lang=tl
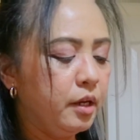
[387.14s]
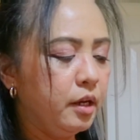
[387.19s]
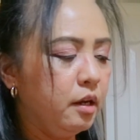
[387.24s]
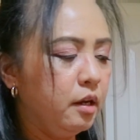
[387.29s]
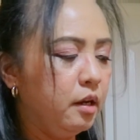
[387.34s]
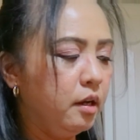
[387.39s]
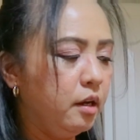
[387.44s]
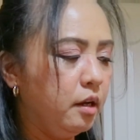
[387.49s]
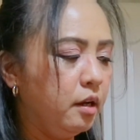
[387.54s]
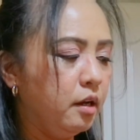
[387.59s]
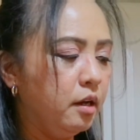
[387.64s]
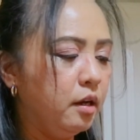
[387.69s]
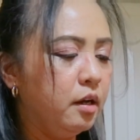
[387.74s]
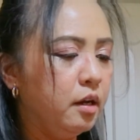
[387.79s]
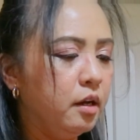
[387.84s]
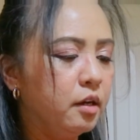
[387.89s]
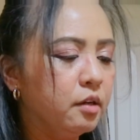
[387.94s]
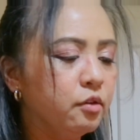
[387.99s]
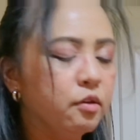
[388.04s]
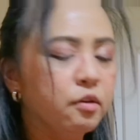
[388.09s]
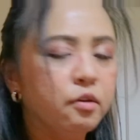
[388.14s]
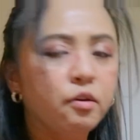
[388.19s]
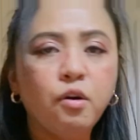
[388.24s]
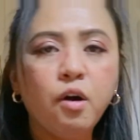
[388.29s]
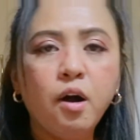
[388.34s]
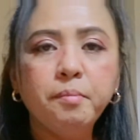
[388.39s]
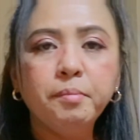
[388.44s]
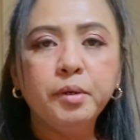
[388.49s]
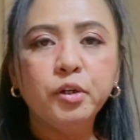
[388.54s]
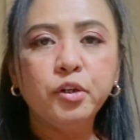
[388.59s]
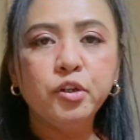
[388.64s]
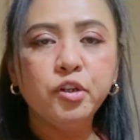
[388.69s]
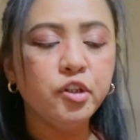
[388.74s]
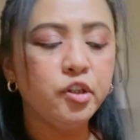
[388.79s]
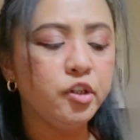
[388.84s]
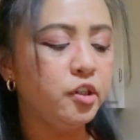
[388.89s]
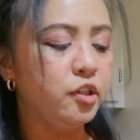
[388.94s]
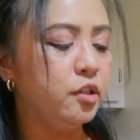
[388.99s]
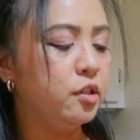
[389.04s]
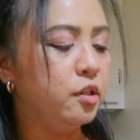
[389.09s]
uh,
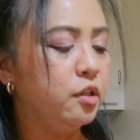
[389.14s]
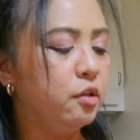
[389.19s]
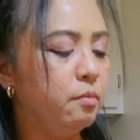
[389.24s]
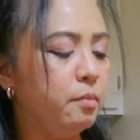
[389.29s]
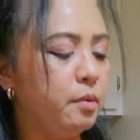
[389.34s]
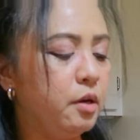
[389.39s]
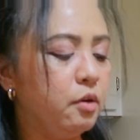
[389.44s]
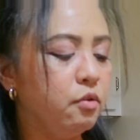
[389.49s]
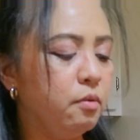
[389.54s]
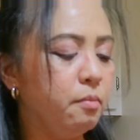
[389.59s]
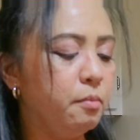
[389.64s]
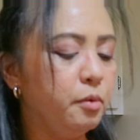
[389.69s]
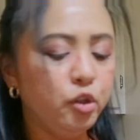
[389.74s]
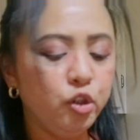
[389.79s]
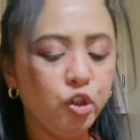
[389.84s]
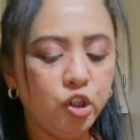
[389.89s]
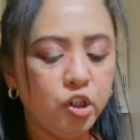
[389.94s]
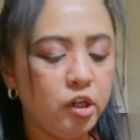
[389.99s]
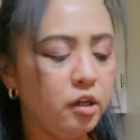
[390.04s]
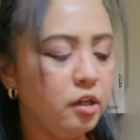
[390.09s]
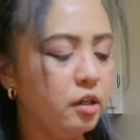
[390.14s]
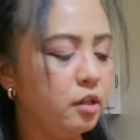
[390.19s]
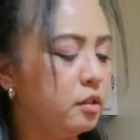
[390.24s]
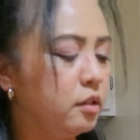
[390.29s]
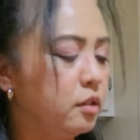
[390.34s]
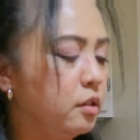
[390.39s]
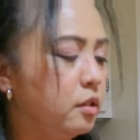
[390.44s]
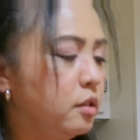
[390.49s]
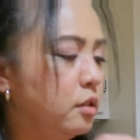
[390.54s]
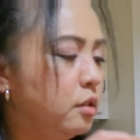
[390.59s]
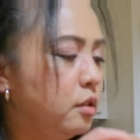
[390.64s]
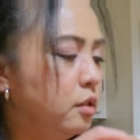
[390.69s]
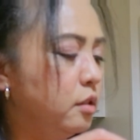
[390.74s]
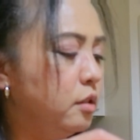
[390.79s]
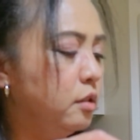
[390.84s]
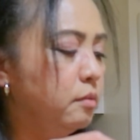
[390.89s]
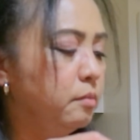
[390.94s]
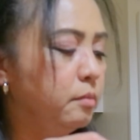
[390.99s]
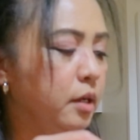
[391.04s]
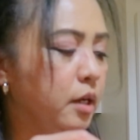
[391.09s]
commerce, yung mga commercial,
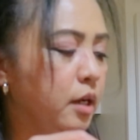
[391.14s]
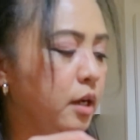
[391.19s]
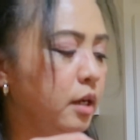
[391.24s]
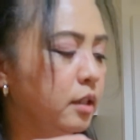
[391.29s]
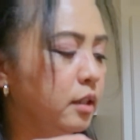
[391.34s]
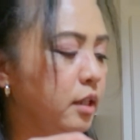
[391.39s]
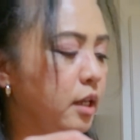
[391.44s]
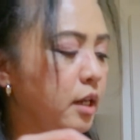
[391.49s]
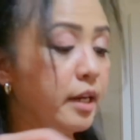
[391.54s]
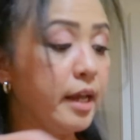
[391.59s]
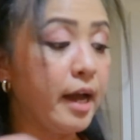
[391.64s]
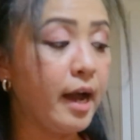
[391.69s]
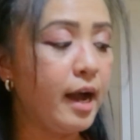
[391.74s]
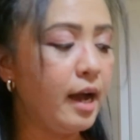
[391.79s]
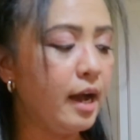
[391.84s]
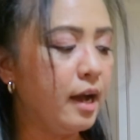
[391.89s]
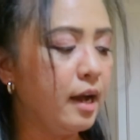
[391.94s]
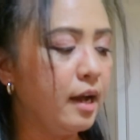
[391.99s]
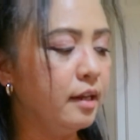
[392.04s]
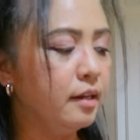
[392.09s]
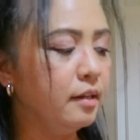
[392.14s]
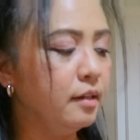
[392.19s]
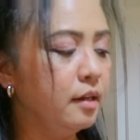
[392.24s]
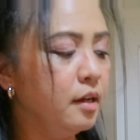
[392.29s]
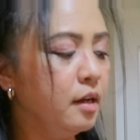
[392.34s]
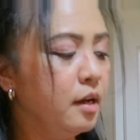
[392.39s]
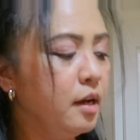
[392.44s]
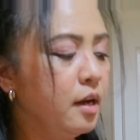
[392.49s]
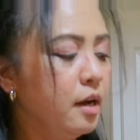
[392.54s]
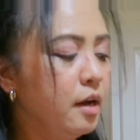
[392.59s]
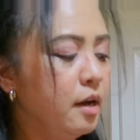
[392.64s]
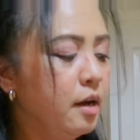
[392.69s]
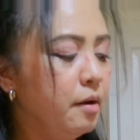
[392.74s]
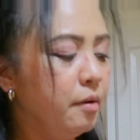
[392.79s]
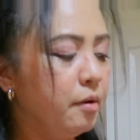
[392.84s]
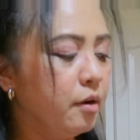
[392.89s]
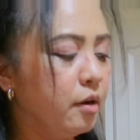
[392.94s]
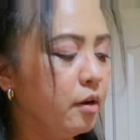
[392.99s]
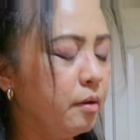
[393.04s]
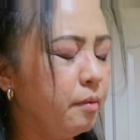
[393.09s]
mga tindahan,
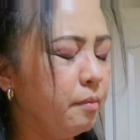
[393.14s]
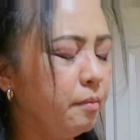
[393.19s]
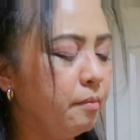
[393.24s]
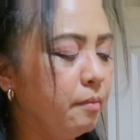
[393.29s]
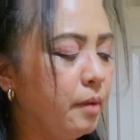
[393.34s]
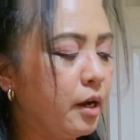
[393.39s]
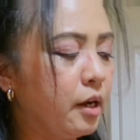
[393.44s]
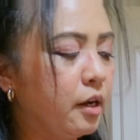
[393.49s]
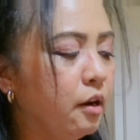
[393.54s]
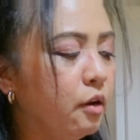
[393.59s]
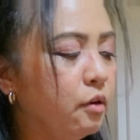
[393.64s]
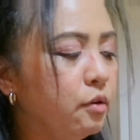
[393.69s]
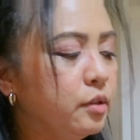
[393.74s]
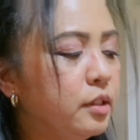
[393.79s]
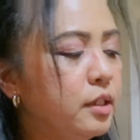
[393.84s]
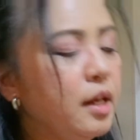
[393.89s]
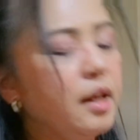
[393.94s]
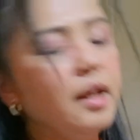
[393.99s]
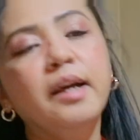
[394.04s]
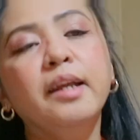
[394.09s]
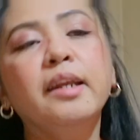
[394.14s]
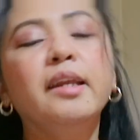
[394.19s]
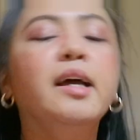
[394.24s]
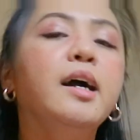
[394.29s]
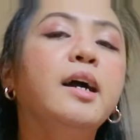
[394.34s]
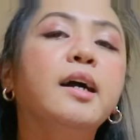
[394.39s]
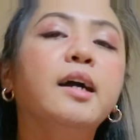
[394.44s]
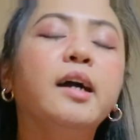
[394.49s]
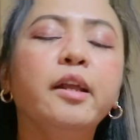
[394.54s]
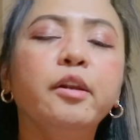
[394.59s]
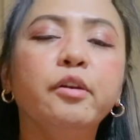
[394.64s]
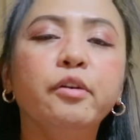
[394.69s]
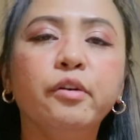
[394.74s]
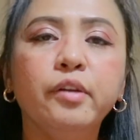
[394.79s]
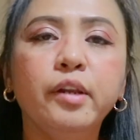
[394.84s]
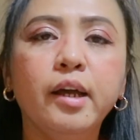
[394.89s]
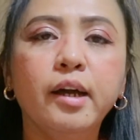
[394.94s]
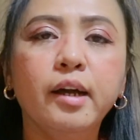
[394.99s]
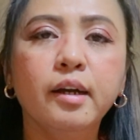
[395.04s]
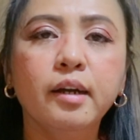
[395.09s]
mag-close sila ng ano
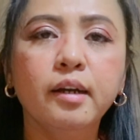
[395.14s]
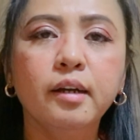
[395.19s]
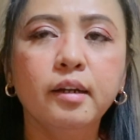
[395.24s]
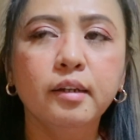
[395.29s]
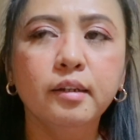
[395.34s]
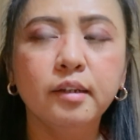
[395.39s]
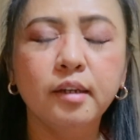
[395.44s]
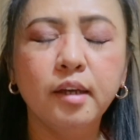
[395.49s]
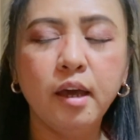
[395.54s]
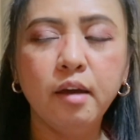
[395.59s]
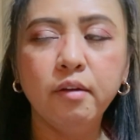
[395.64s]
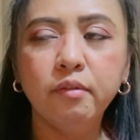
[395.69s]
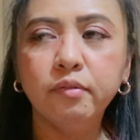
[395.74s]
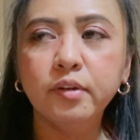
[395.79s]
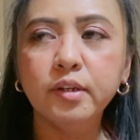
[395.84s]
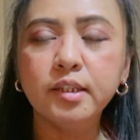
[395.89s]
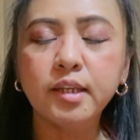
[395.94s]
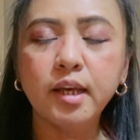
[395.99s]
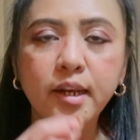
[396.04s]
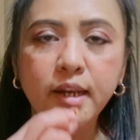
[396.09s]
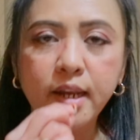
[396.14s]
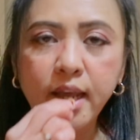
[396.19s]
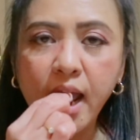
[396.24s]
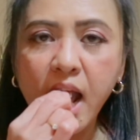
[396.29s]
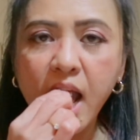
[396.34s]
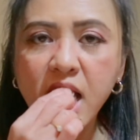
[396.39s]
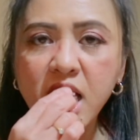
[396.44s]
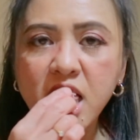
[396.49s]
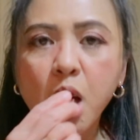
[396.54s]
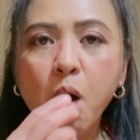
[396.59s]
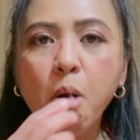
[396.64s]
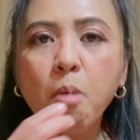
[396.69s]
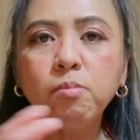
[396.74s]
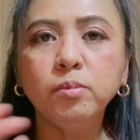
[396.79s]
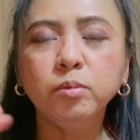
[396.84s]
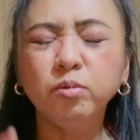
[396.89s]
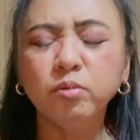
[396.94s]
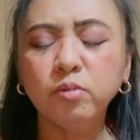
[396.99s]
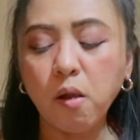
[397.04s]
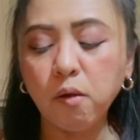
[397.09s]
ng every Sunday
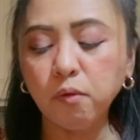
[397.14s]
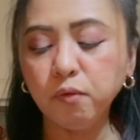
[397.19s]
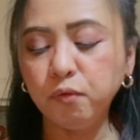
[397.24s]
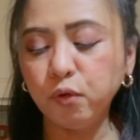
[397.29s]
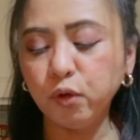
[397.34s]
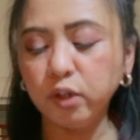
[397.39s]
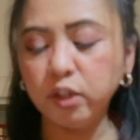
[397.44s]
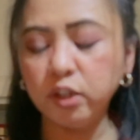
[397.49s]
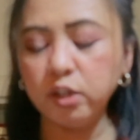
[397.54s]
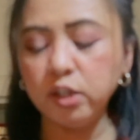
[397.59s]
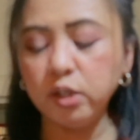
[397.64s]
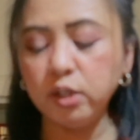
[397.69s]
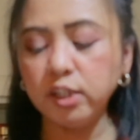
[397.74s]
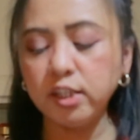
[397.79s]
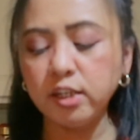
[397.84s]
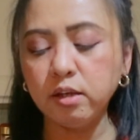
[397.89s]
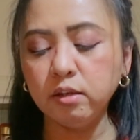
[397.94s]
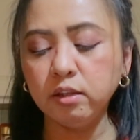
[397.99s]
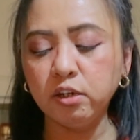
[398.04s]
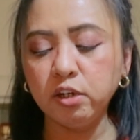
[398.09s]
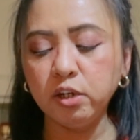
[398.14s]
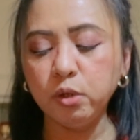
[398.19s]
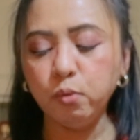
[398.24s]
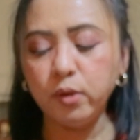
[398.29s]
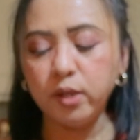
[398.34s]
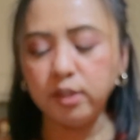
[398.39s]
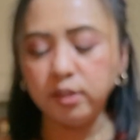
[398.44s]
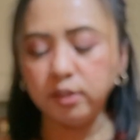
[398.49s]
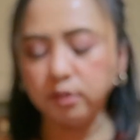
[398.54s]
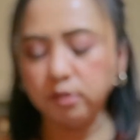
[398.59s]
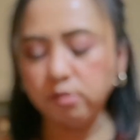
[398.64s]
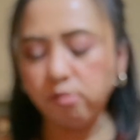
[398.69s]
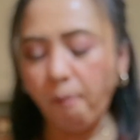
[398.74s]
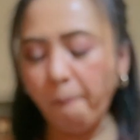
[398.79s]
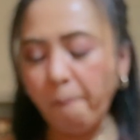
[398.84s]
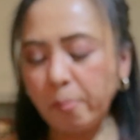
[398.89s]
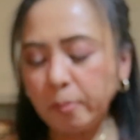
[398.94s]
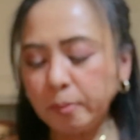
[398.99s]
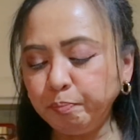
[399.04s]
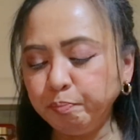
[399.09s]
for 3 3 weeks
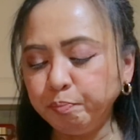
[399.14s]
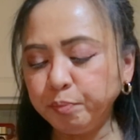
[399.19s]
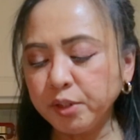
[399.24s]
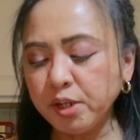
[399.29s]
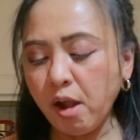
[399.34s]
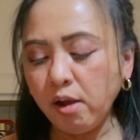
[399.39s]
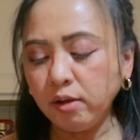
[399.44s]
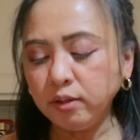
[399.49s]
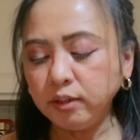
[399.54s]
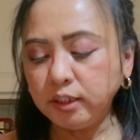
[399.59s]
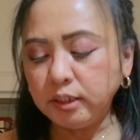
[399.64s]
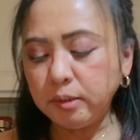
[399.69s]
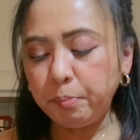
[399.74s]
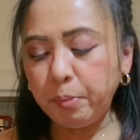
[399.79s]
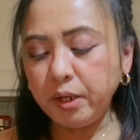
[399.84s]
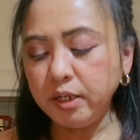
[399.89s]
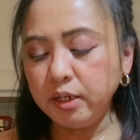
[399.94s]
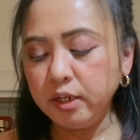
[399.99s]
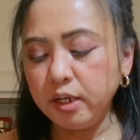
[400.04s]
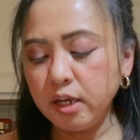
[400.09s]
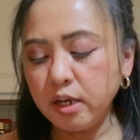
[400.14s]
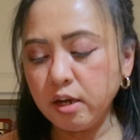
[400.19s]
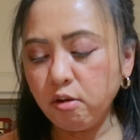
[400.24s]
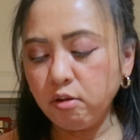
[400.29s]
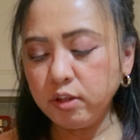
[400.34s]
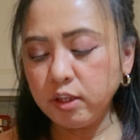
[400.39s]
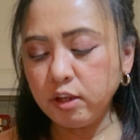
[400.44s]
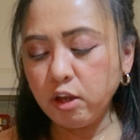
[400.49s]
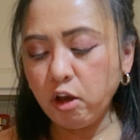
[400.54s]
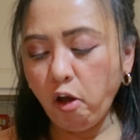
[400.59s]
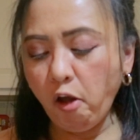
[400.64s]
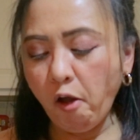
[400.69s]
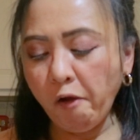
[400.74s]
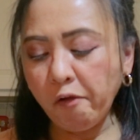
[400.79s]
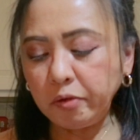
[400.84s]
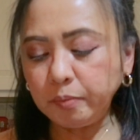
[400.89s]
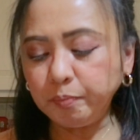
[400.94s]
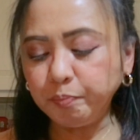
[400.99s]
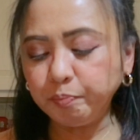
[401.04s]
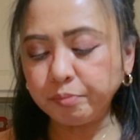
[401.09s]
depending on
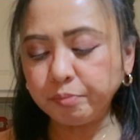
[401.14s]
the